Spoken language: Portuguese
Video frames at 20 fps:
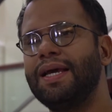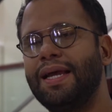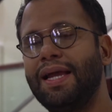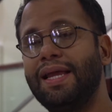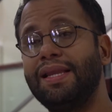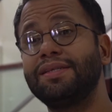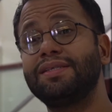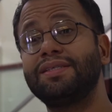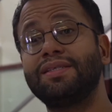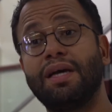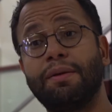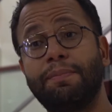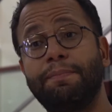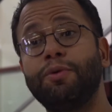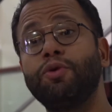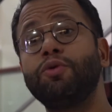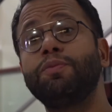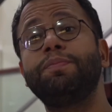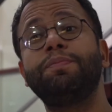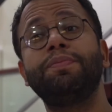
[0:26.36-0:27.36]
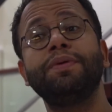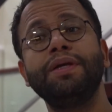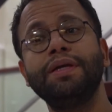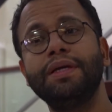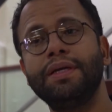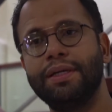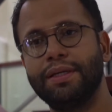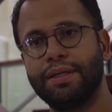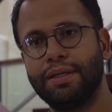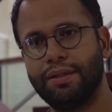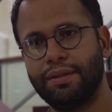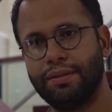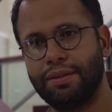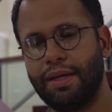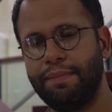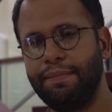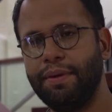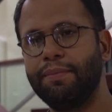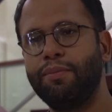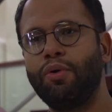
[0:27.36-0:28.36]
ele se apropria
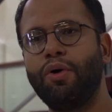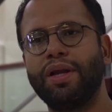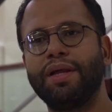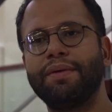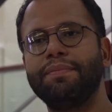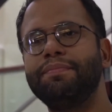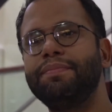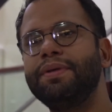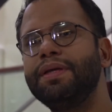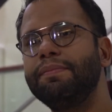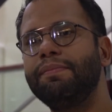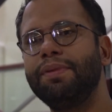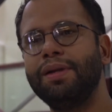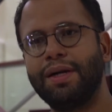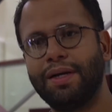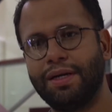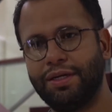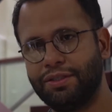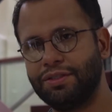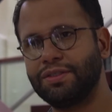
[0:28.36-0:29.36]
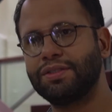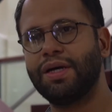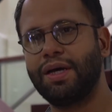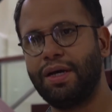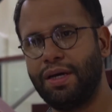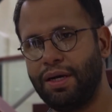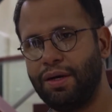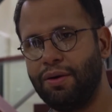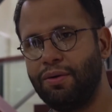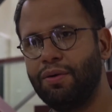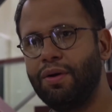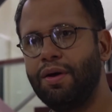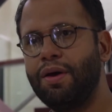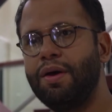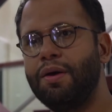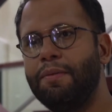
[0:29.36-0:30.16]
da memória bíblica de Israel